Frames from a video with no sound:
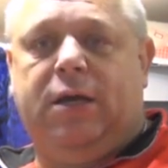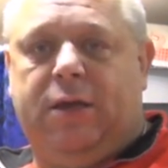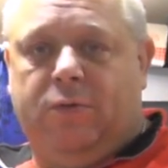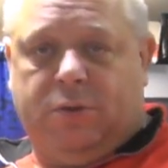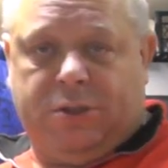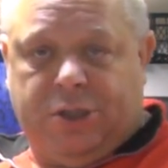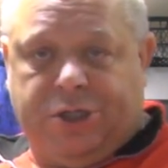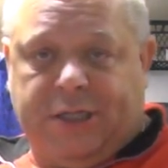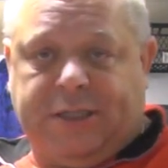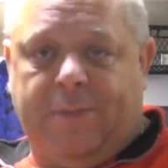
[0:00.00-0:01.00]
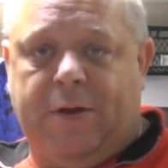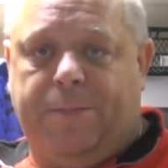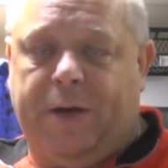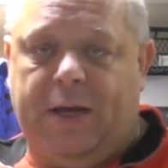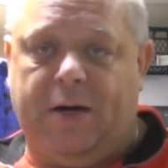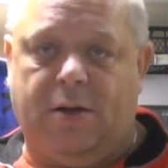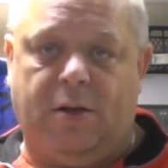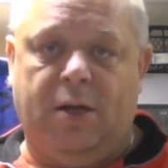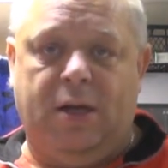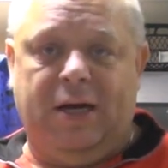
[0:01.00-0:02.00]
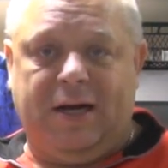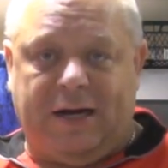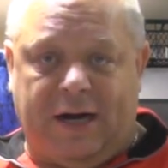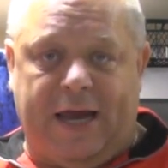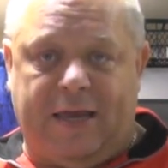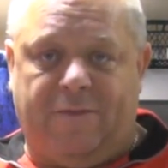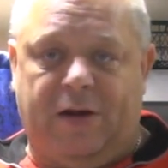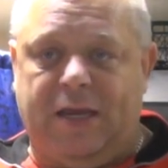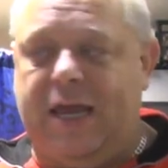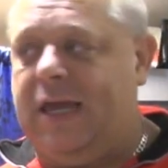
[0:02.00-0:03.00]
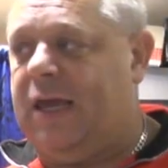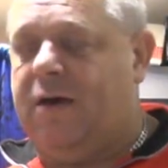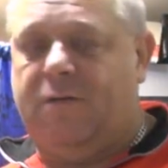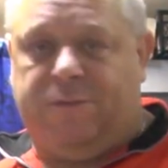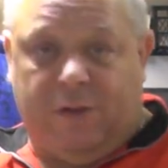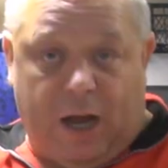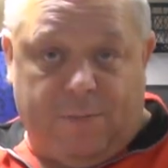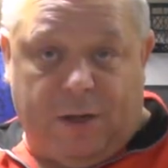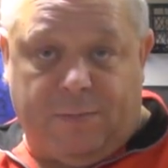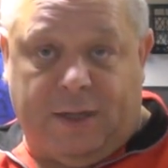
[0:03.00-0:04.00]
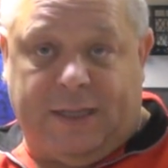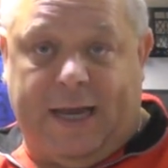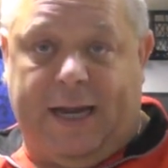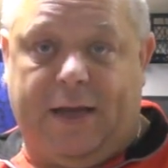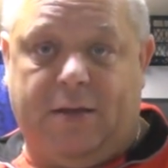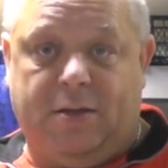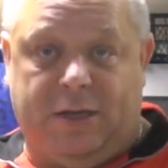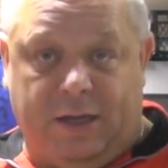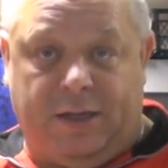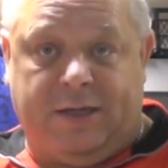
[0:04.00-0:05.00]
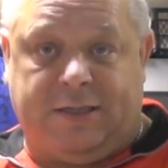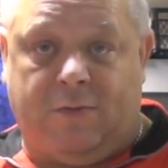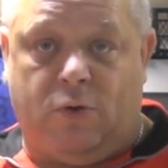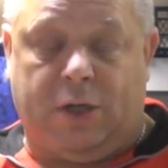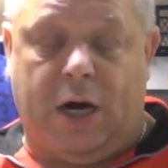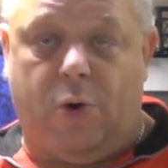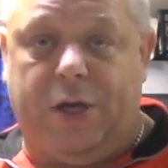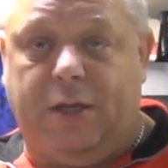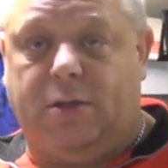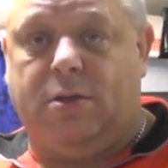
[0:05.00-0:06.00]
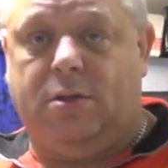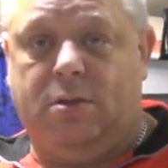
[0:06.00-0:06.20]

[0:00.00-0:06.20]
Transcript: И вот сейчас ко мне приехал крайний в линейке, флагман модели делает завод Хаоинг